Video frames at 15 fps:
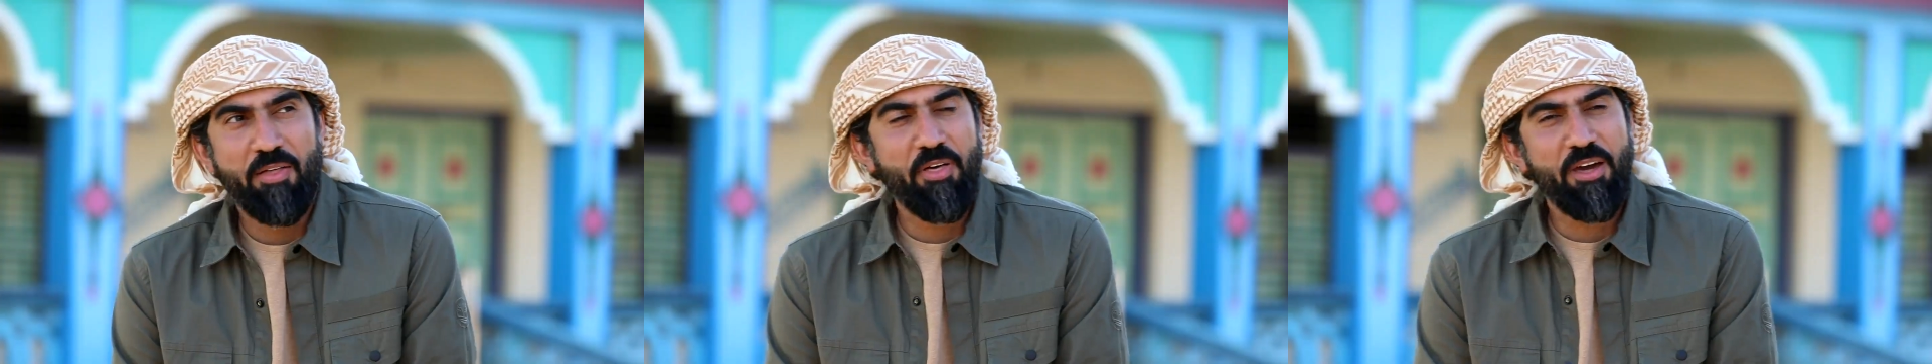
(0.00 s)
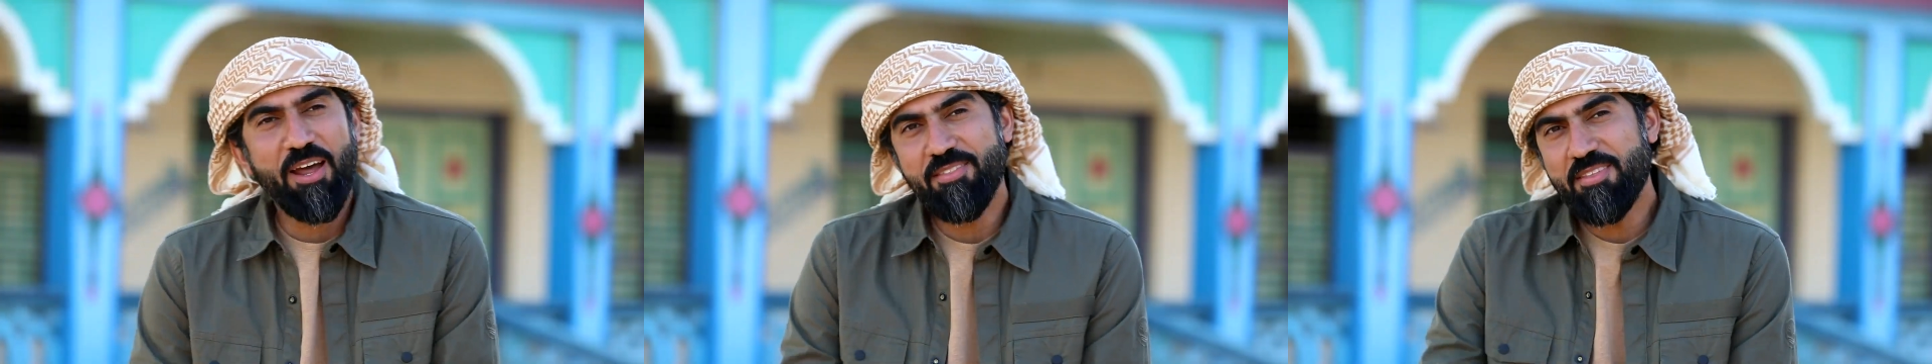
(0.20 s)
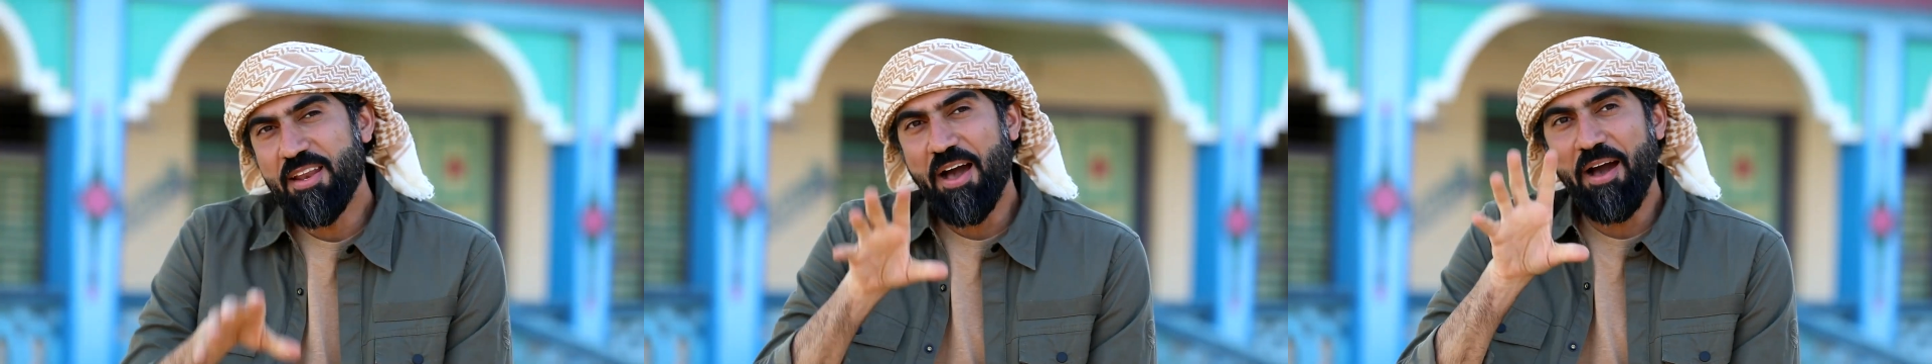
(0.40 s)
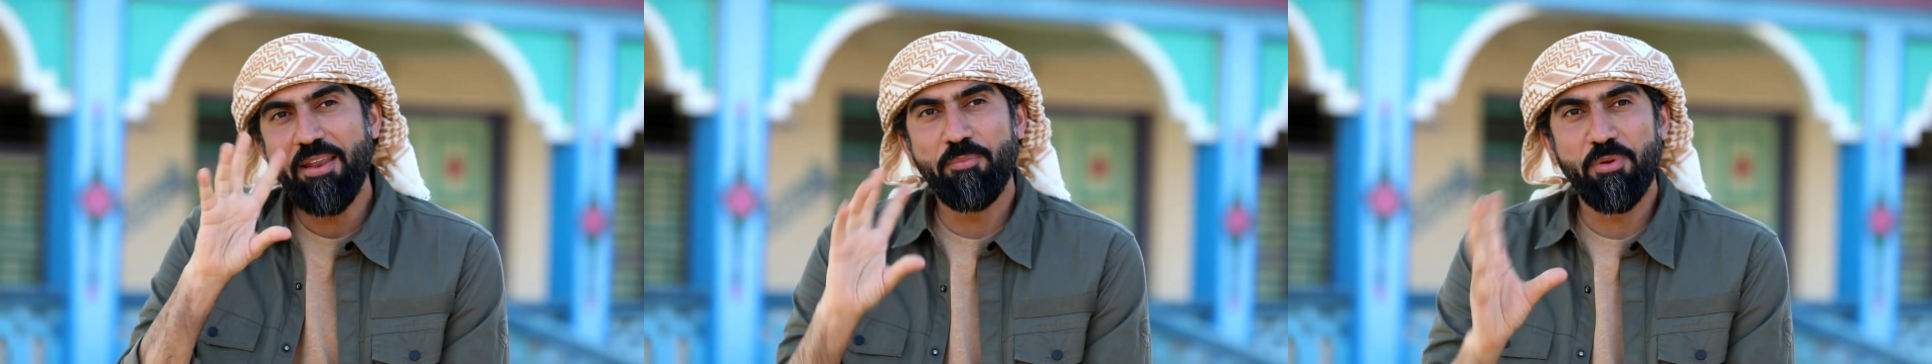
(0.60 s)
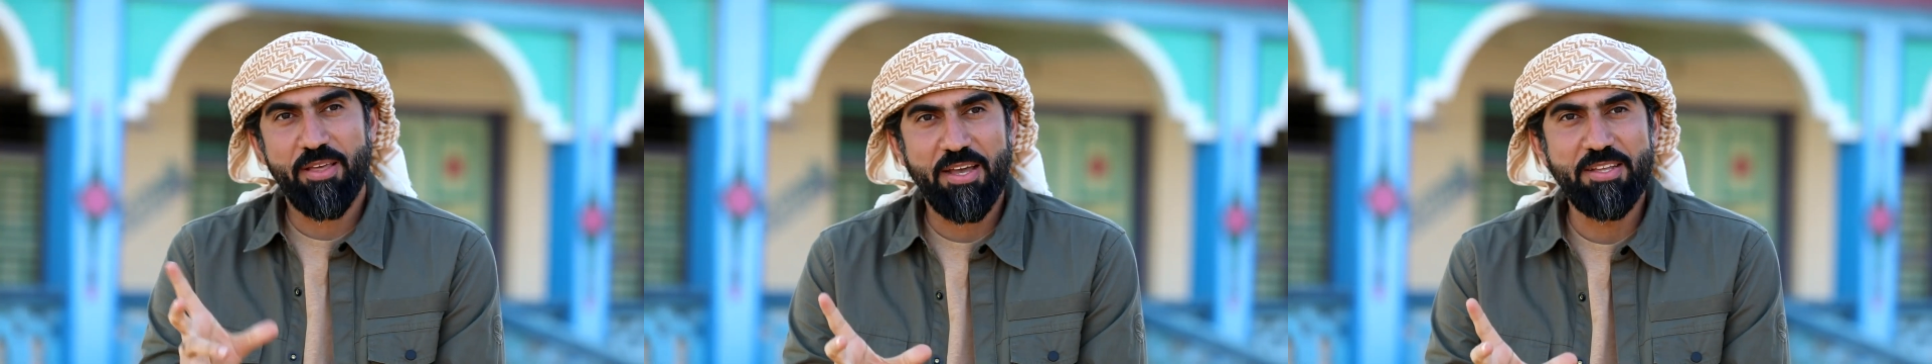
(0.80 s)
حضارات
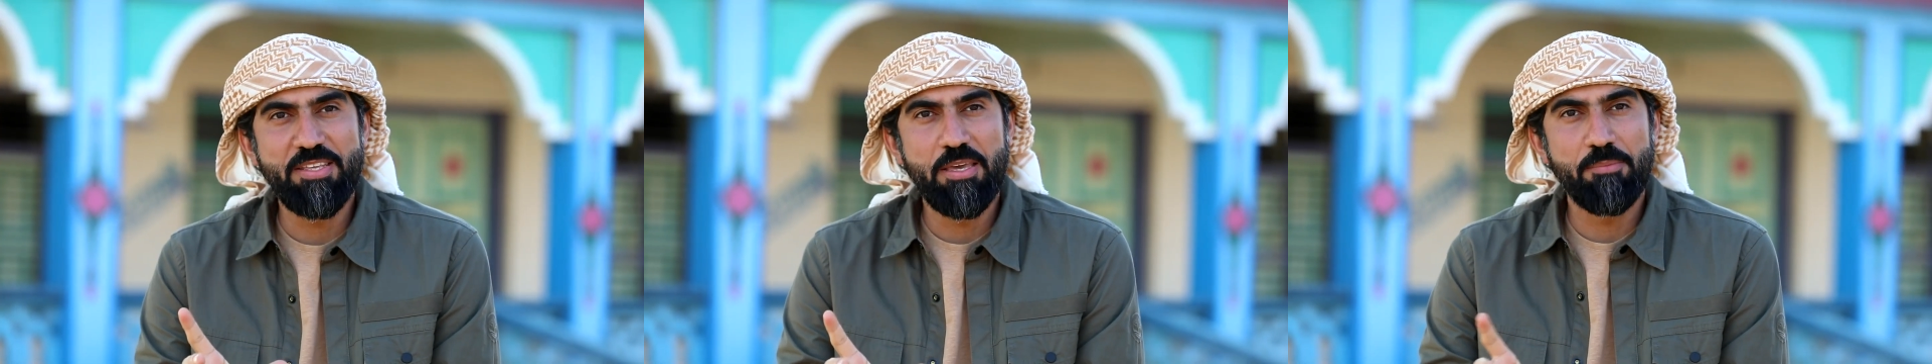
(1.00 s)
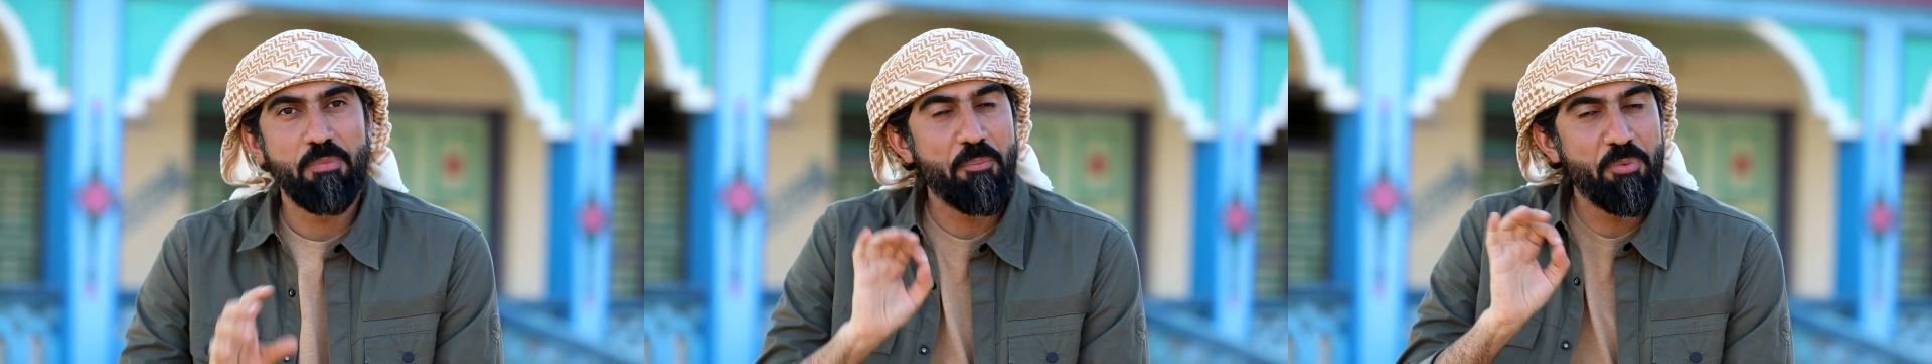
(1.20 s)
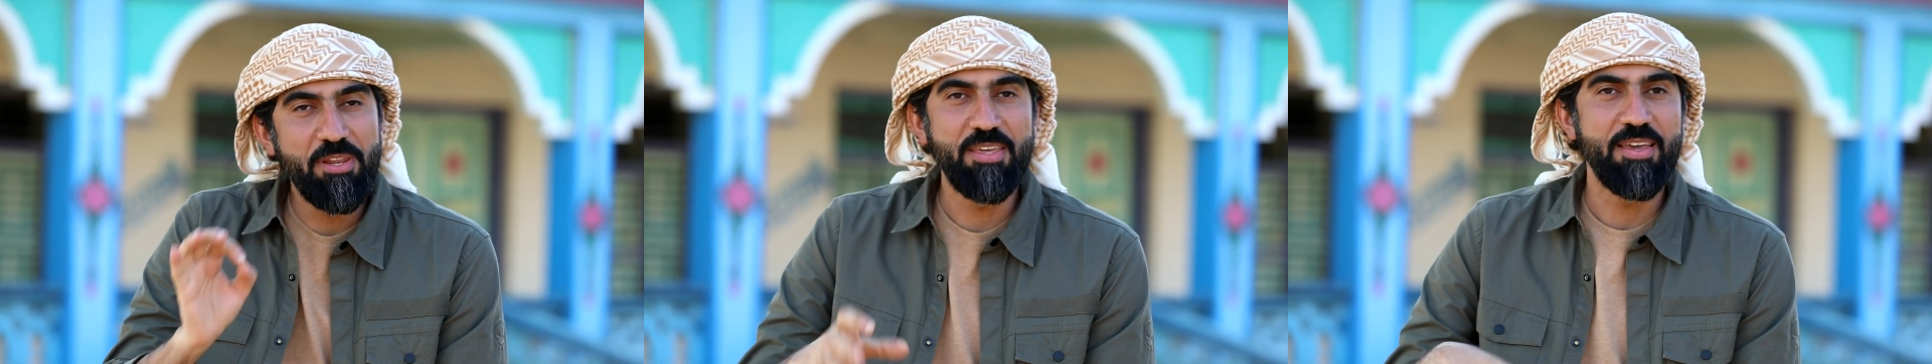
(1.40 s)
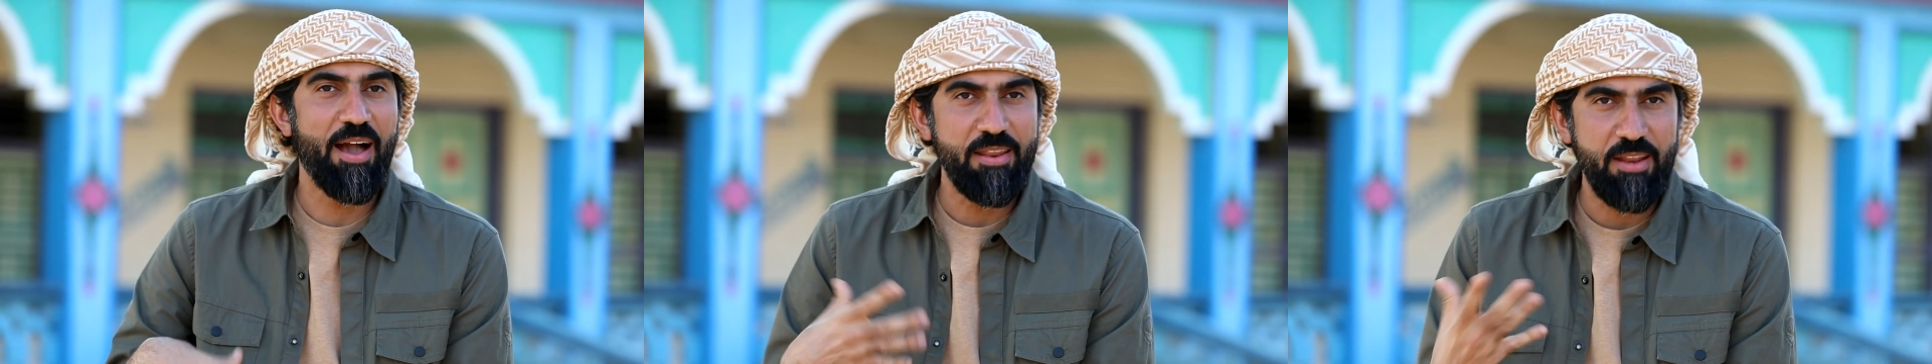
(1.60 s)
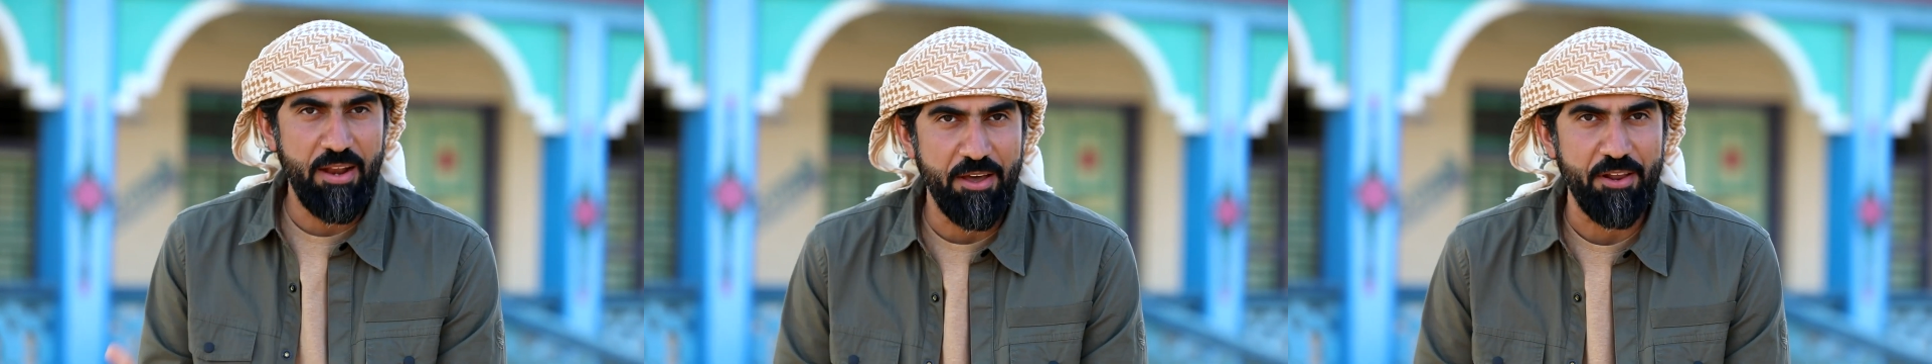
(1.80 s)
العالم القديم مبنية
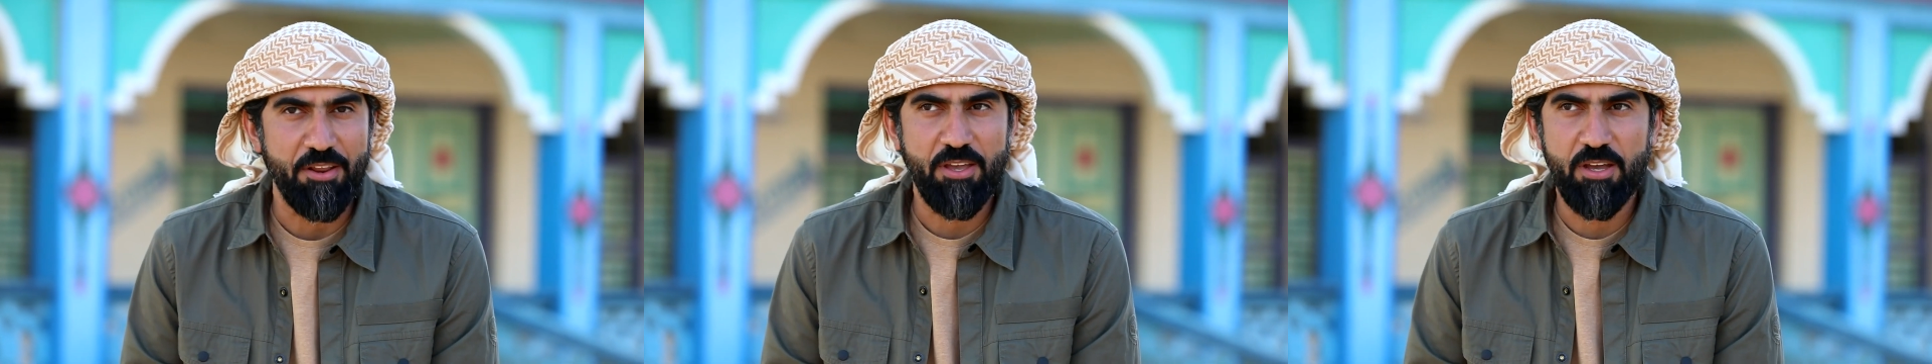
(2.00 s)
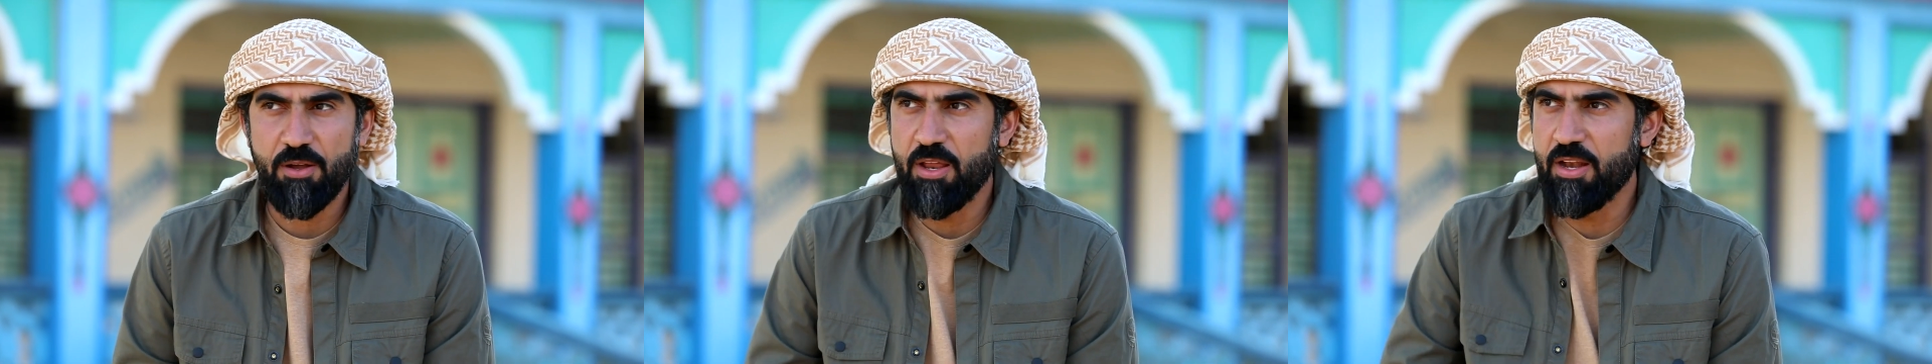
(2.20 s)
على العرق